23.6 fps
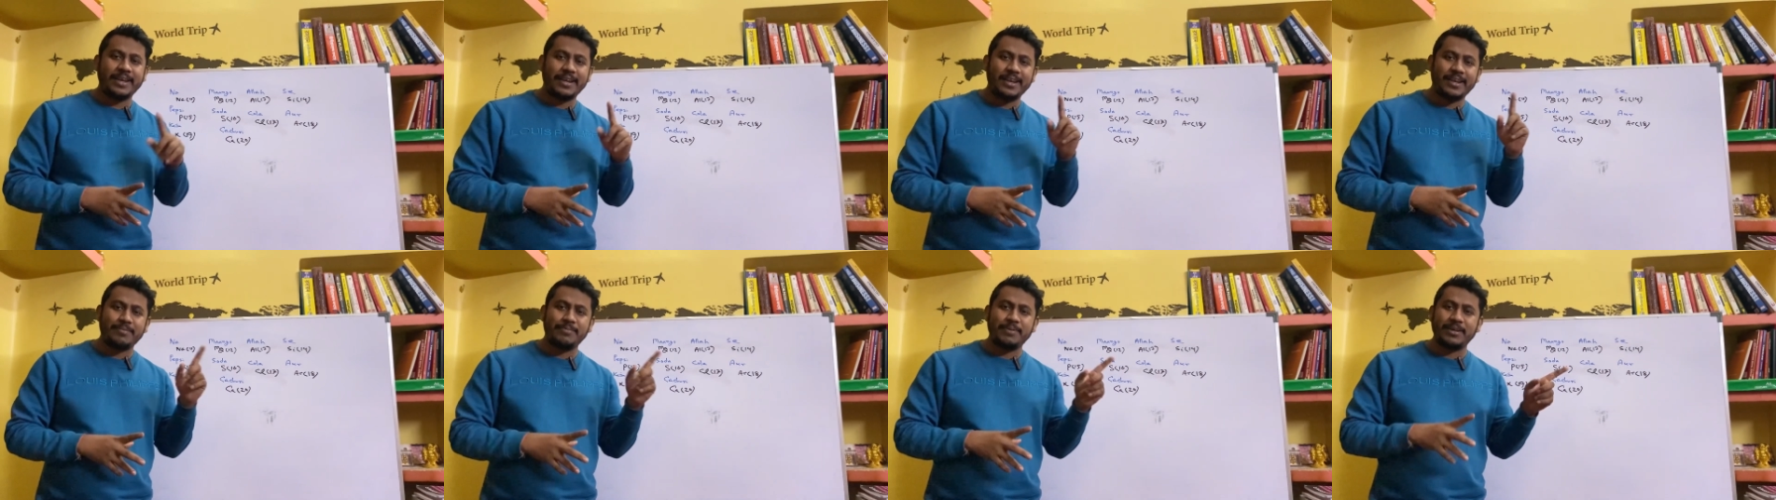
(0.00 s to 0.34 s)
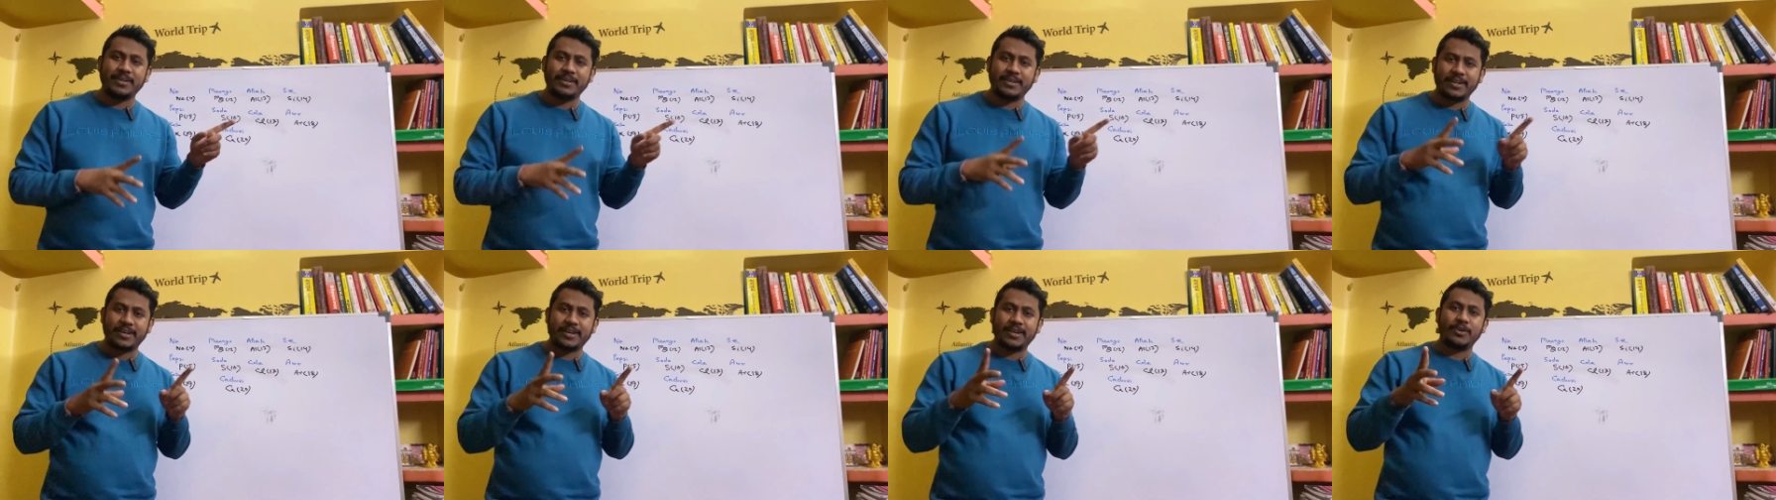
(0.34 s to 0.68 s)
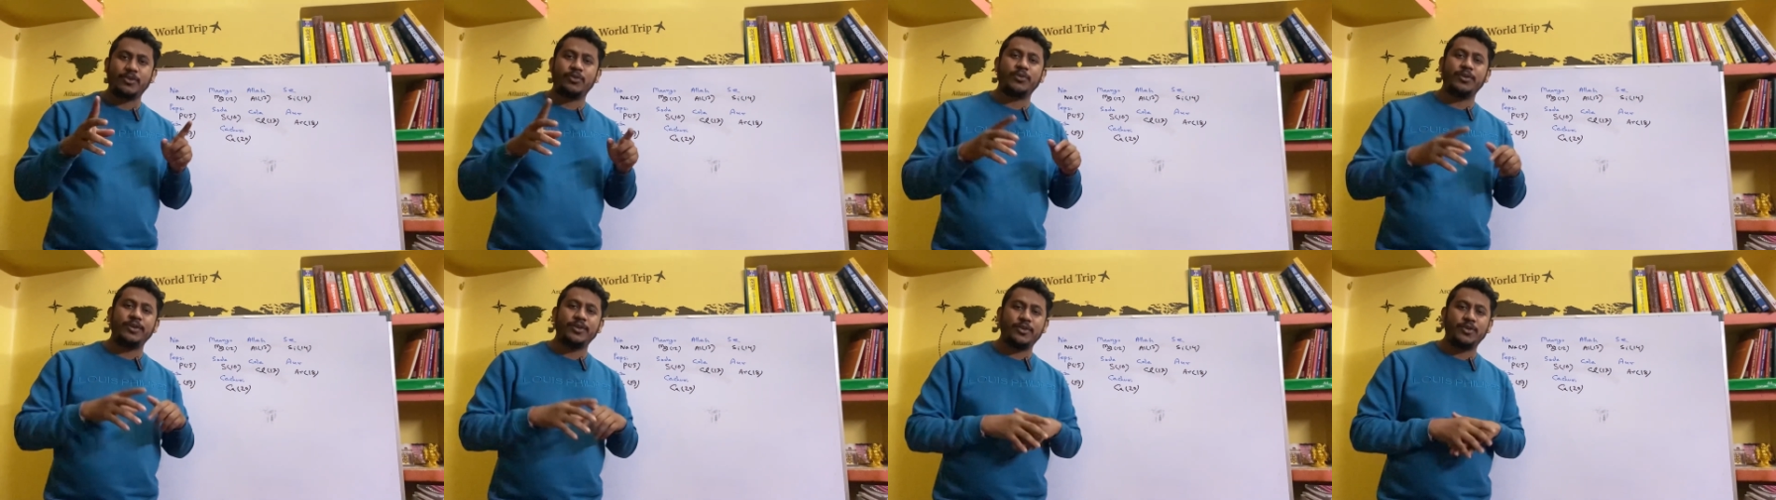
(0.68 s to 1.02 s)
ইলেভেন থেকে
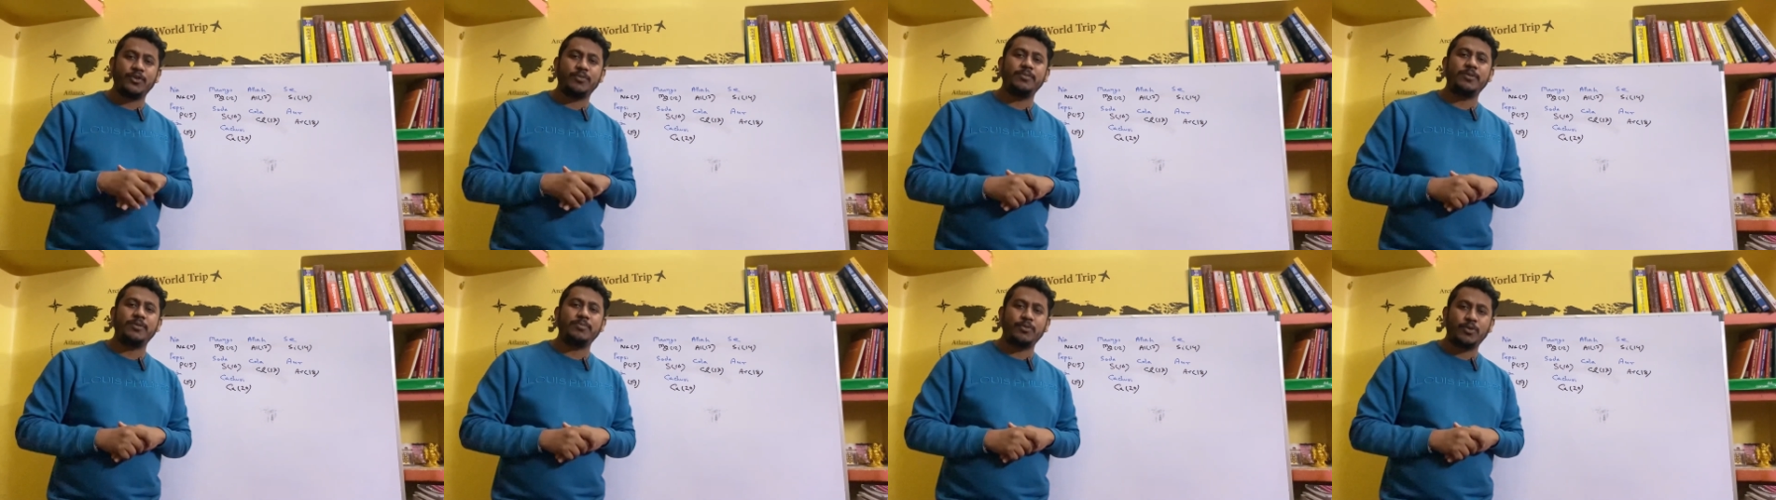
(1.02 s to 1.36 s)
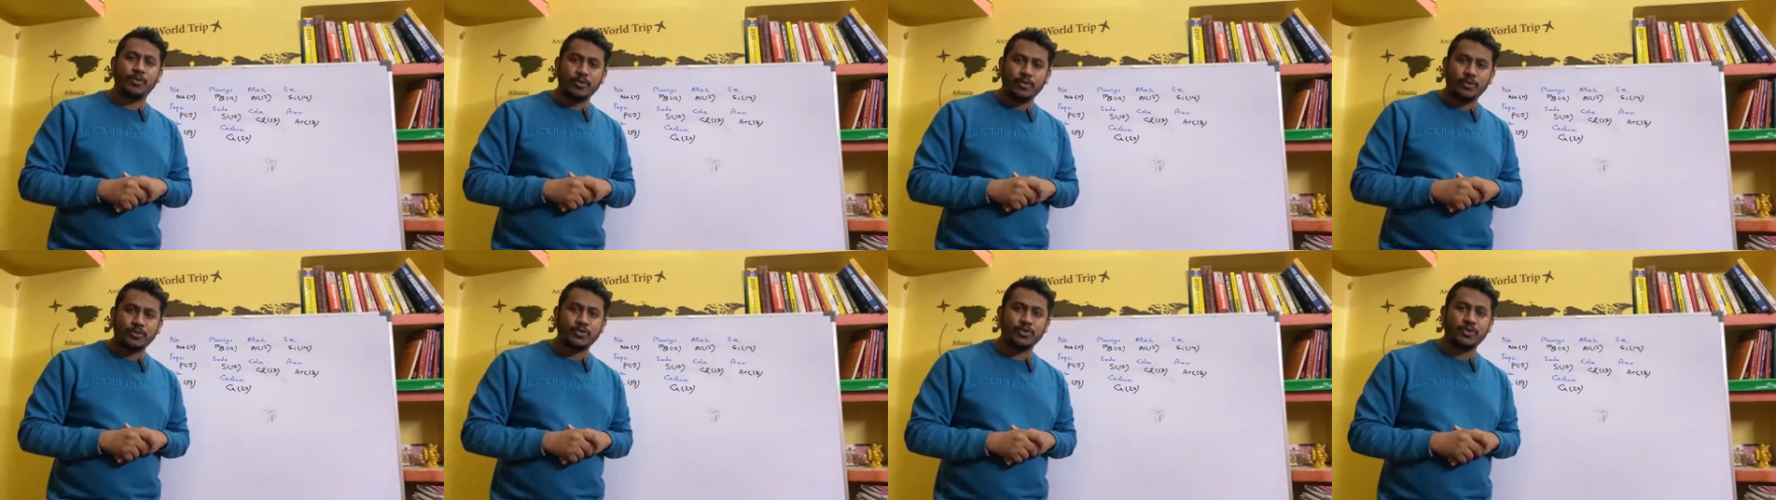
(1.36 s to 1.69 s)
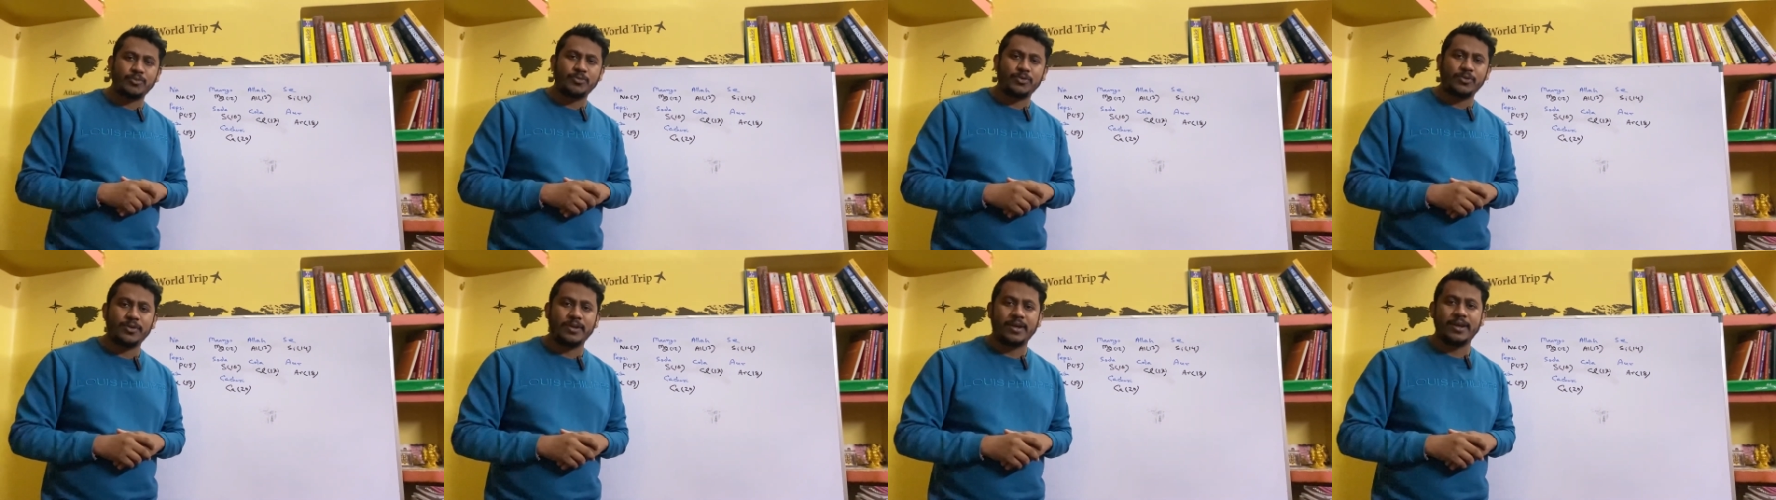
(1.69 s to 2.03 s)
টোয়েন্টি অব্দি
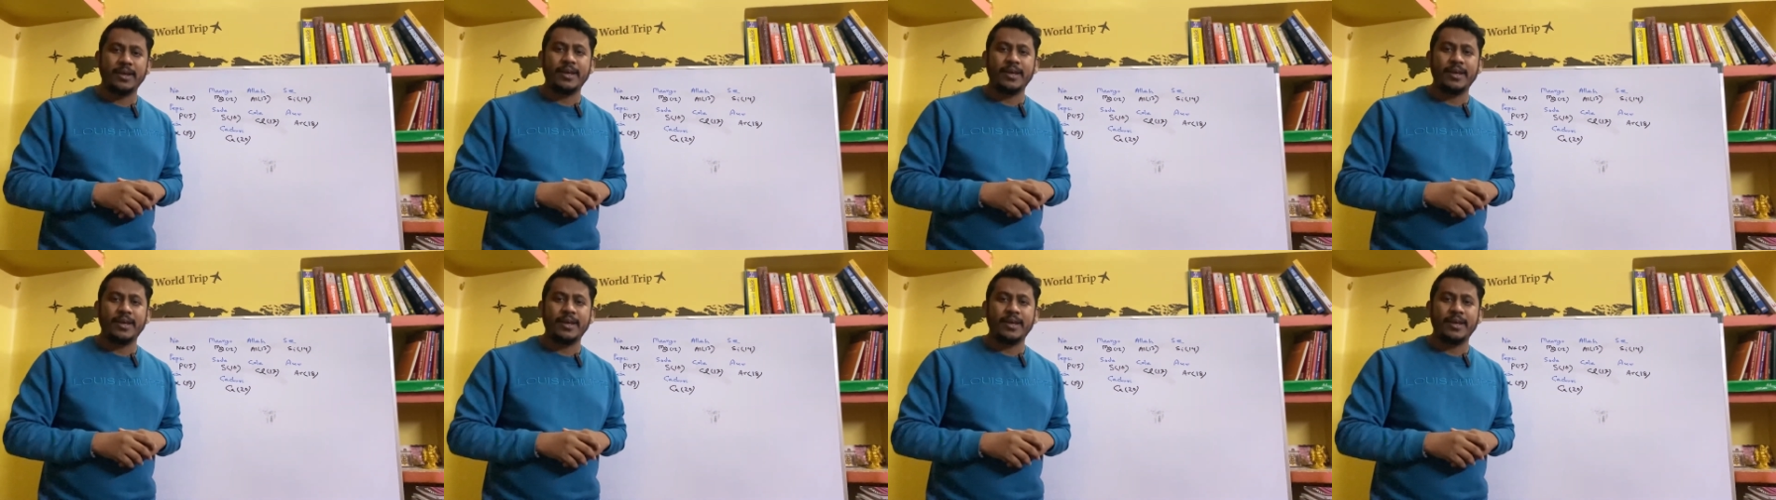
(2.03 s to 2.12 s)
মৌলসমূহ